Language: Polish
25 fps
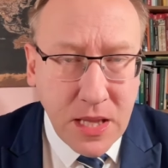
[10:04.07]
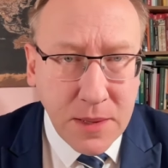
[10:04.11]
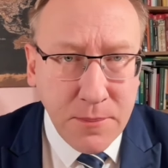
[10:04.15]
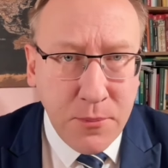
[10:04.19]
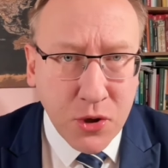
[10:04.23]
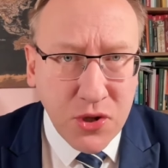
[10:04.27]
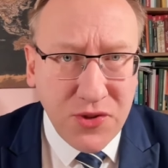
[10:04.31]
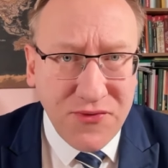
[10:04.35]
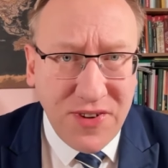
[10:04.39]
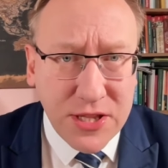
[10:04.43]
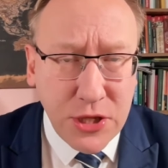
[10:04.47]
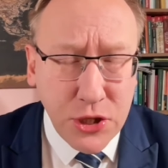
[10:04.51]

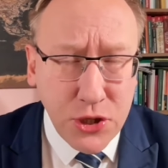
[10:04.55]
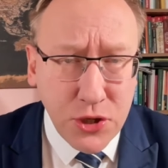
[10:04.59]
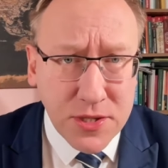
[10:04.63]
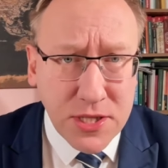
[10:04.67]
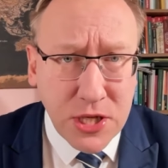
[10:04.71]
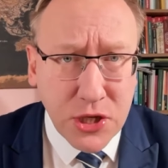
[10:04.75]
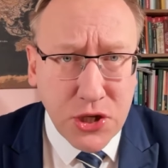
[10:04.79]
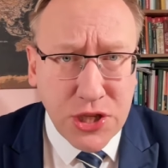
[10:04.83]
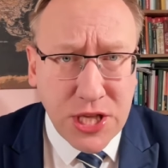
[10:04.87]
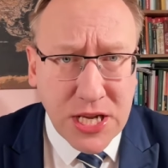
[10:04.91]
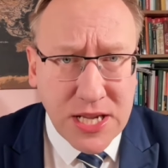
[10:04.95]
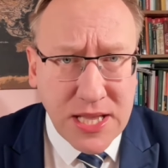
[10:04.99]
po
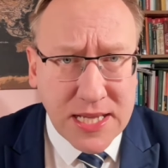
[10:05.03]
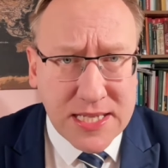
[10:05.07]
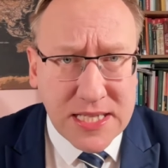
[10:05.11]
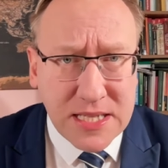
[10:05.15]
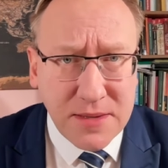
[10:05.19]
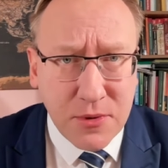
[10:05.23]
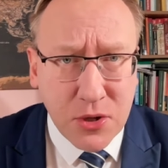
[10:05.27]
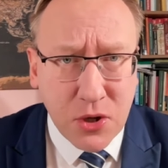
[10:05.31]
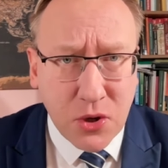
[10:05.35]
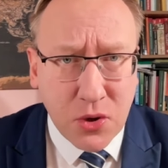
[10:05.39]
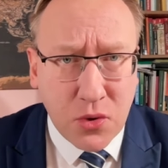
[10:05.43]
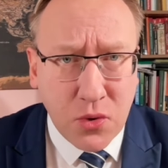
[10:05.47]

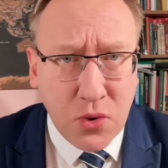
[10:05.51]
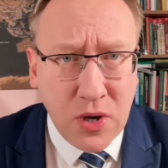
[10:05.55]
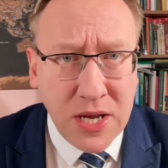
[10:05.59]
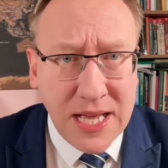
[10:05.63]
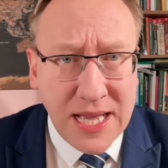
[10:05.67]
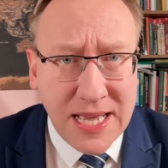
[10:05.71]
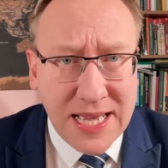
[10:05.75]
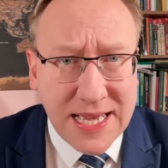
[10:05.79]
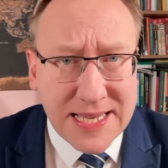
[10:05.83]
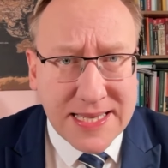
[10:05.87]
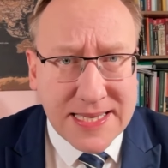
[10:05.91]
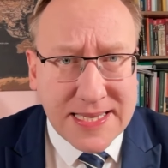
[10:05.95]
2014 roku,
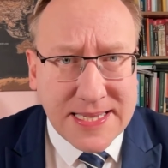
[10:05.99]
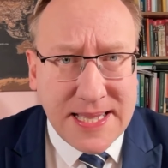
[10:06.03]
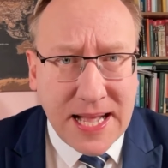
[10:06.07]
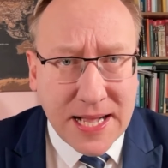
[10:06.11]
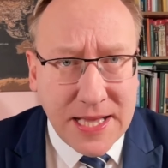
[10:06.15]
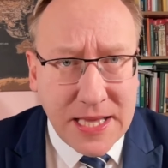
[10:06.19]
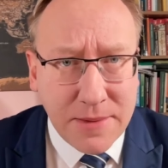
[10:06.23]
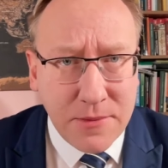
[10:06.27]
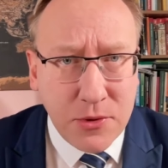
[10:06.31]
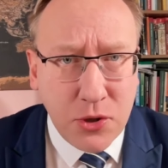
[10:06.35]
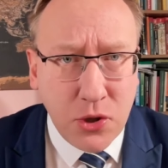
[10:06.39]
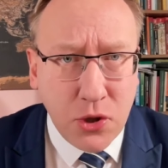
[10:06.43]

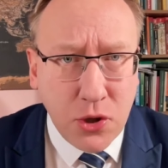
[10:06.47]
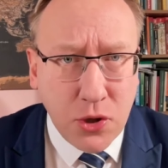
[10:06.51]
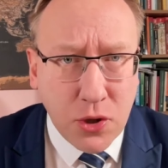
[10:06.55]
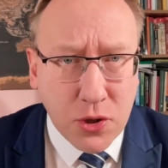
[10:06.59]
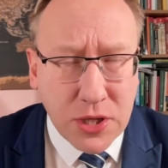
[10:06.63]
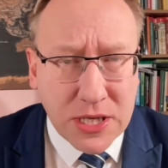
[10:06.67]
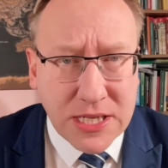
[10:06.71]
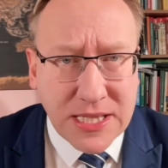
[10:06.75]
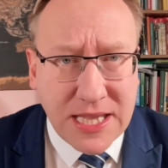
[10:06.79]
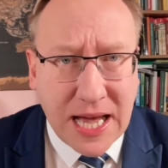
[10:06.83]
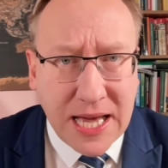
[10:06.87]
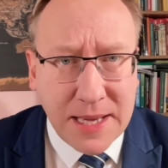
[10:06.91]
zdaniem New
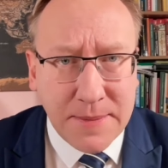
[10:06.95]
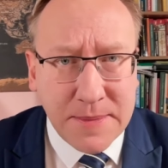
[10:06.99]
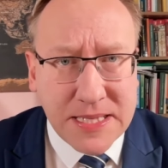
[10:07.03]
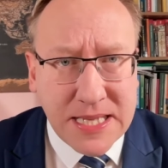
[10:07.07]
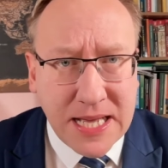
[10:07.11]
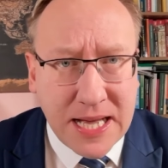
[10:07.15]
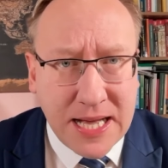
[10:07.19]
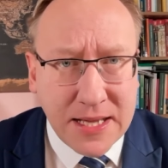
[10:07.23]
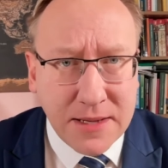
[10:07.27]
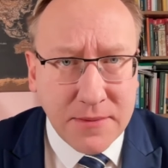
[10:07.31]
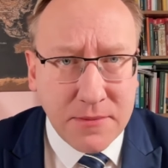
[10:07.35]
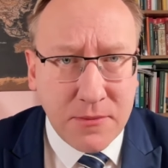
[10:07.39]
York
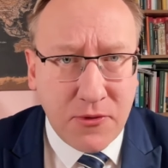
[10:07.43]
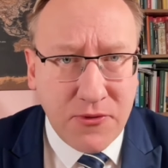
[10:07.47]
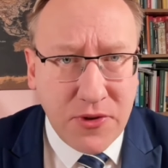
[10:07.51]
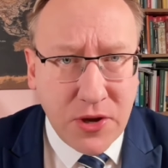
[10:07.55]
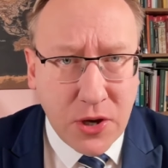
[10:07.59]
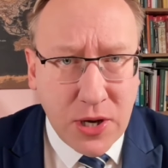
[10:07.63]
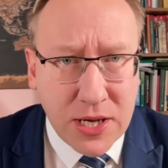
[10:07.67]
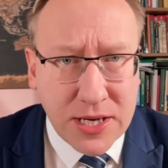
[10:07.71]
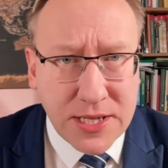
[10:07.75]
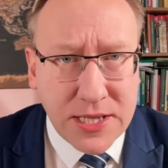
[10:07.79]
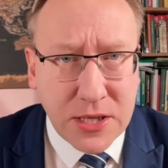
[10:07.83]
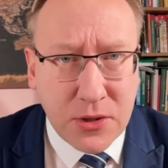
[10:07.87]
Timesa,
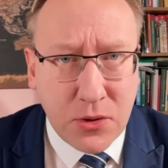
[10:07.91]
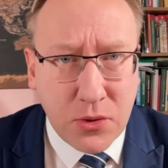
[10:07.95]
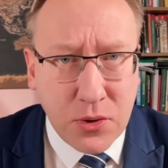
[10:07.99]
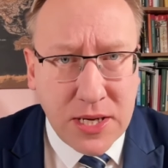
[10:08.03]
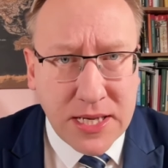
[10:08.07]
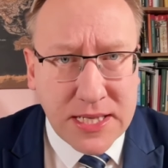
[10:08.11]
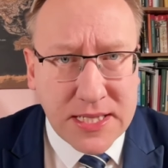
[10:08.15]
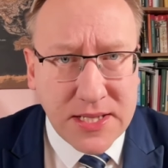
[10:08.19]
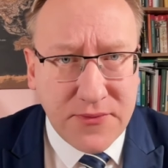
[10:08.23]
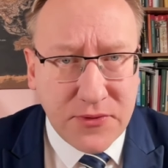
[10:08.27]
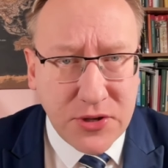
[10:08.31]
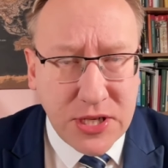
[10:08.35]
mówię o
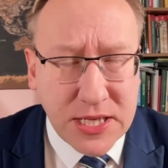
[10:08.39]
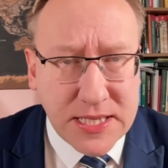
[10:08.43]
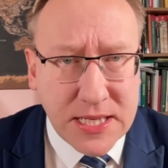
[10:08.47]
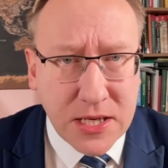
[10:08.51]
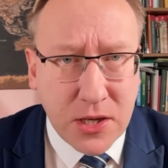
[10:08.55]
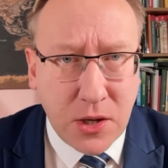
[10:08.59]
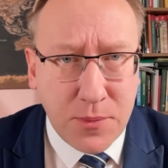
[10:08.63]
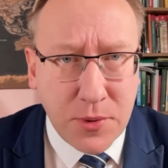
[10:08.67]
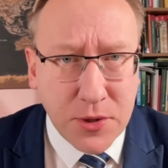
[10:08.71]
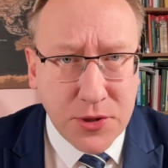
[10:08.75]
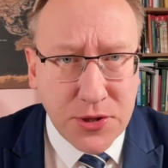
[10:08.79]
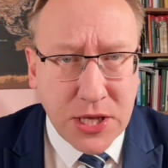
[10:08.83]
artykule z
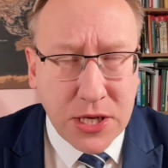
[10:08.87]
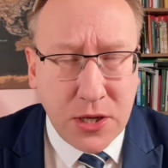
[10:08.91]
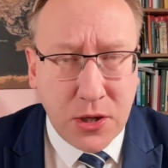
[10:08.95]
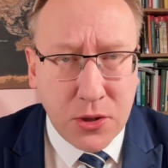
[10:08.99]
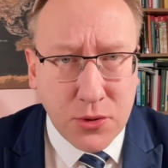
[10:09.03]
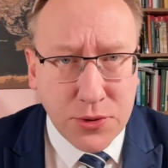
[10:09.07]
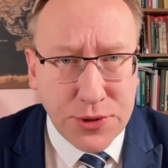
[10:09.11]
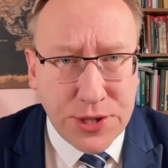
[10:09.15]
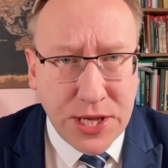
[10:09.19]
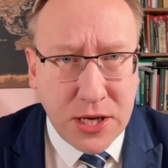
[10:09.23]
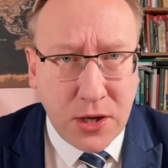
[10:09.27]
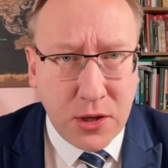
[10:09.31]
25
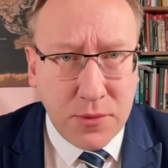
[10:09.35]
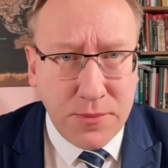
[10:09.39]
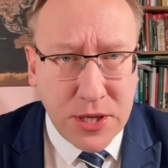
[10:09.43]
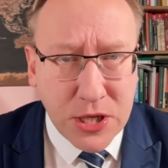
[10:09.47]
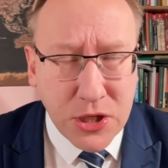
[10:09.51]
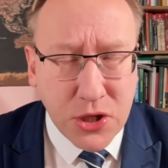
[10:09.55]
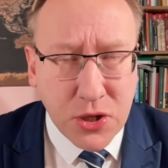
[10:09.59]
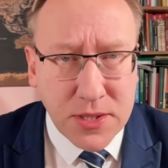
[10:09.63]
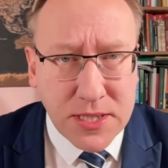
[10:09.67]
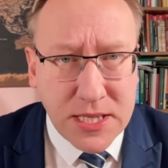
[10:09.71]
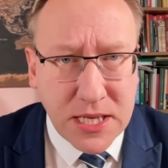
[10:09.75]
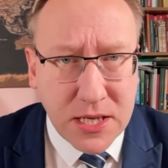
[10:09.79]
lutego
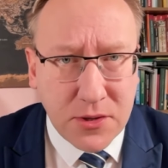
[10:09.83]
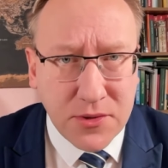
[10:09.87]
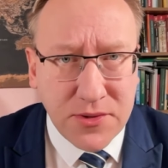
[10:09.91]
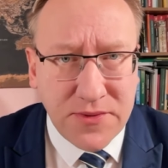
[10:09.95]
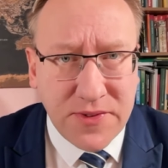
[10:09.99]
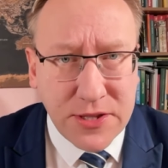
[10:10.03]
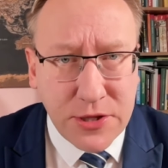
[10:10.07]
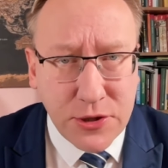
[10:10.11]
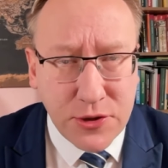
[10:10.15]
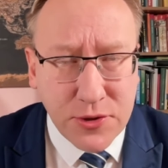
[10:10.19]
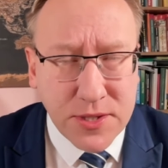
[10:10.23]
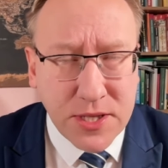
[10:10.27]
bieżącego
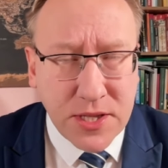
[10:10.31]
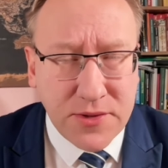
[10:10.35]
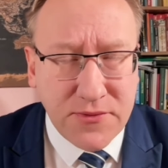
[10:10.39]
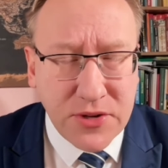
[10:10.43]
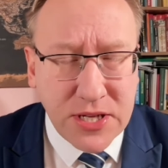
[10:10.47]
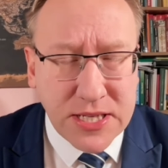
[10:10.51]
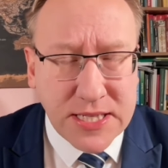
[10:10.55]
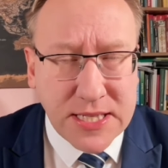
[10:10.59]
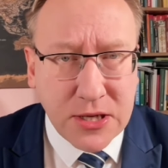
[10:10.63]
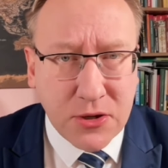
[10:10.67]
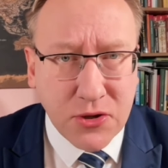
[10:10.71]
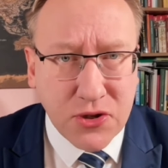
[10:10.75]

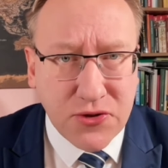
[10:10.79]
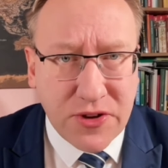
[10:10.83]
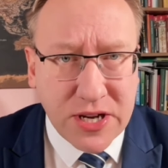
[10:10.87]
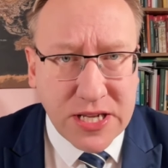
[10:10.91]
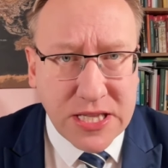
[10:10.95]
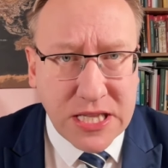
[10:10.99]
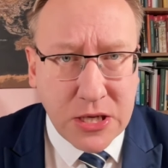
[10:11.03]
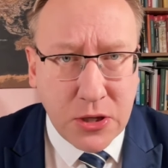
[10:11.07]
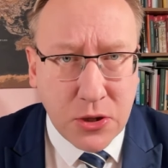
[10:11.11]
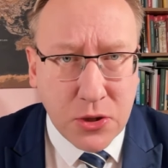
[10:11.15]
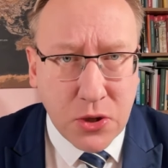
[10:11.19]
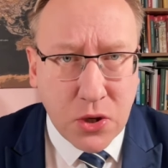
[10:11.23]
2024
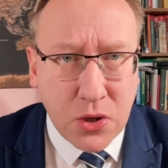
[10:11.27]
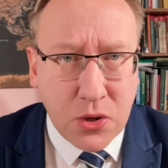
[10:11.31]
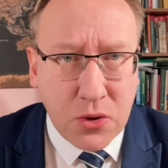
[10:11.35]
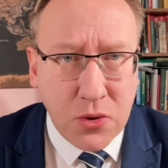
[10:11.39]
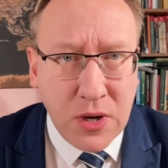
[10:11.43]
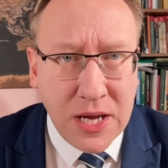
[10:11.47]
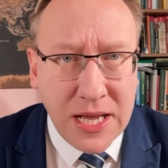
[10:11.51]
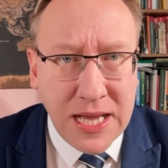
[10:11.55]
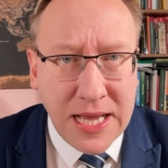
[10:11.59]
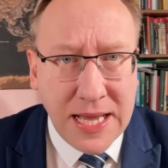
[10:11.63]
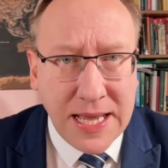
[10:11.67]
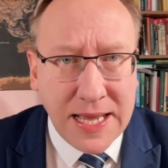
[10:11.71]

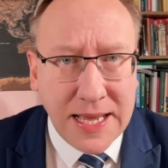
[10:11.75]
roku,